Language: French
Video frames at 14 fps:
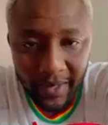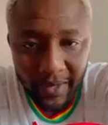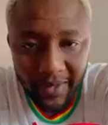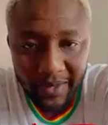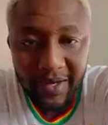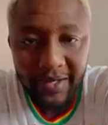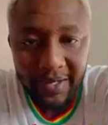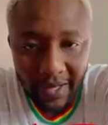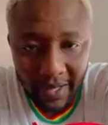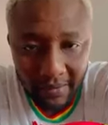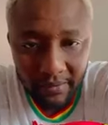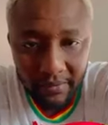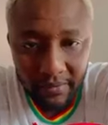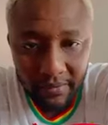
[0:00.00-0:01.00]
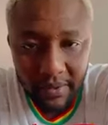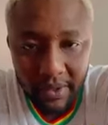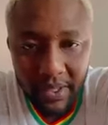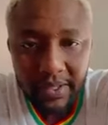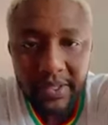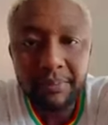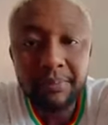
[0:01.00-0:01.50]
L'État,
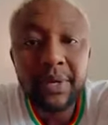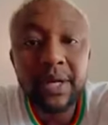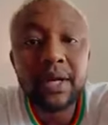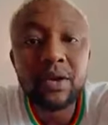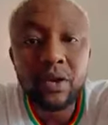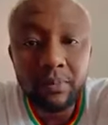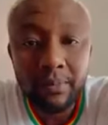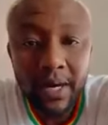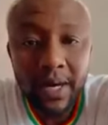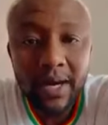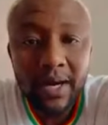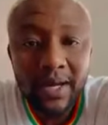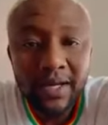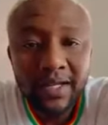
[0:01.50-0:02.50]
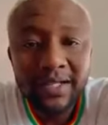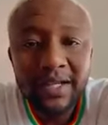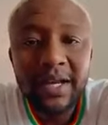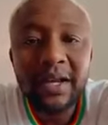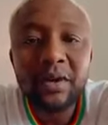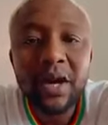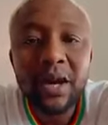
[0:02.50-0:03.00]
dans un pays normal, ce
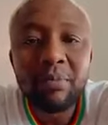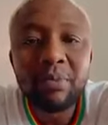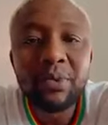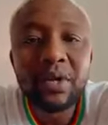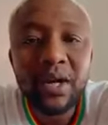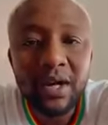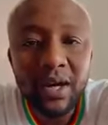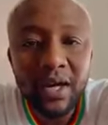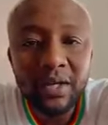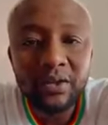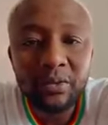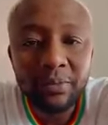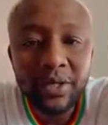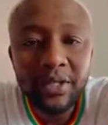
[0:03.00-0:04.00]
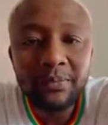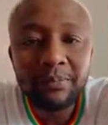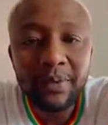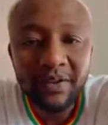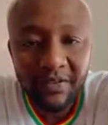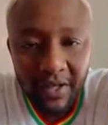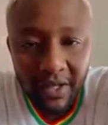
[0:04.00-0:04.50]
n'est que la plus grande entreprise
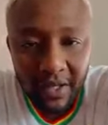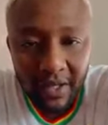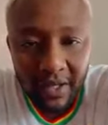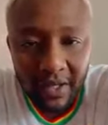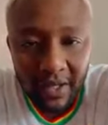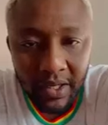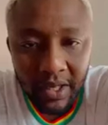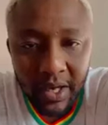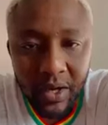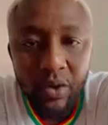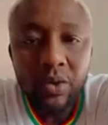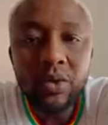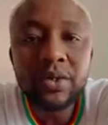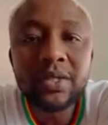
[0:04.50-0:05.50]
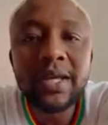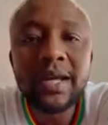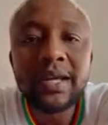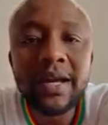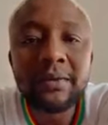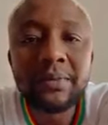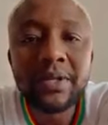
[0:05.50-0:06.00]
privée. Et le
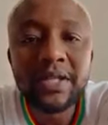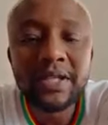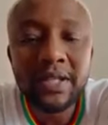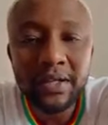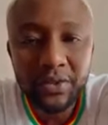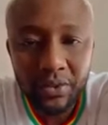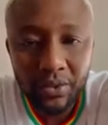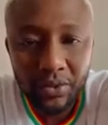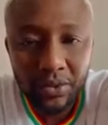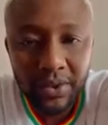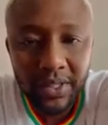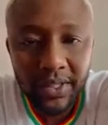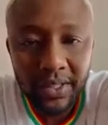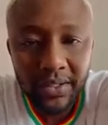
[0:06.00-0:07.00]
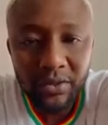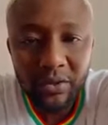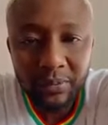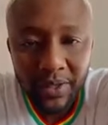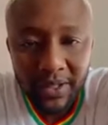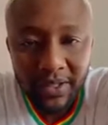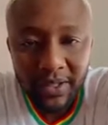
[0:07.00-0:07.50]
conseil d'administration de cette
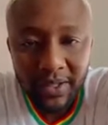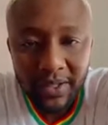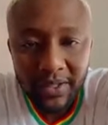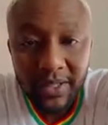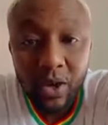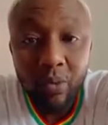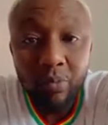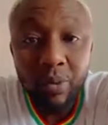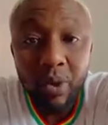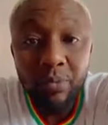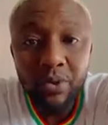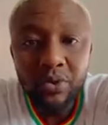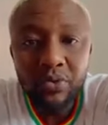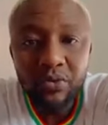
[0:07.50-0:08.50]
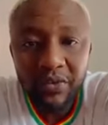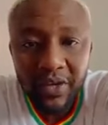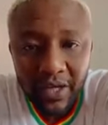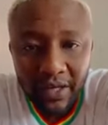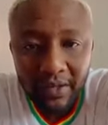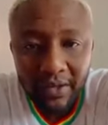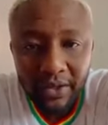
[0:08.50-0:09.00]
entreprise, c'est le peuple
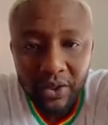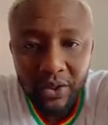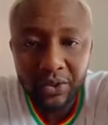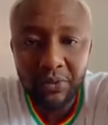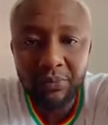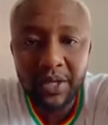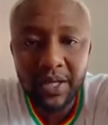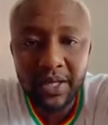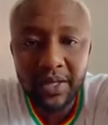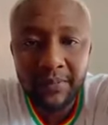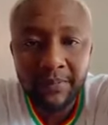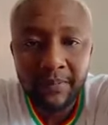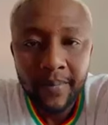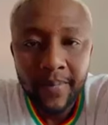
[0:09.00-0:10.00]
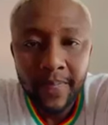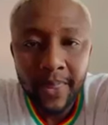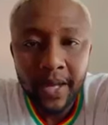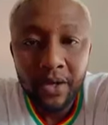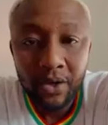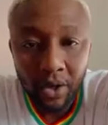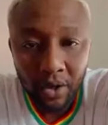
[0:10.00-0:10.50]
souverain de ce pays.
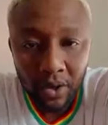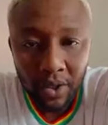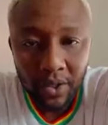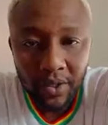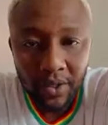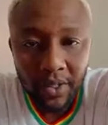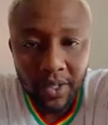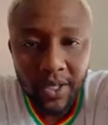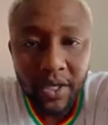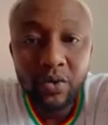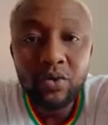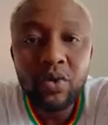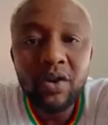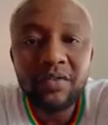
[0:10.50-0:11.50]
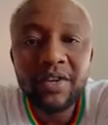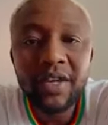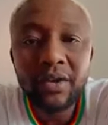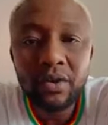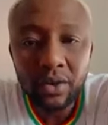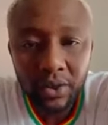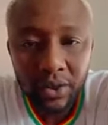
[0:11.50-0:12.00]
Donc, ils nous doivent
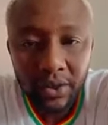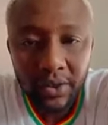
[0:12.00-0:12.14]
des comptes.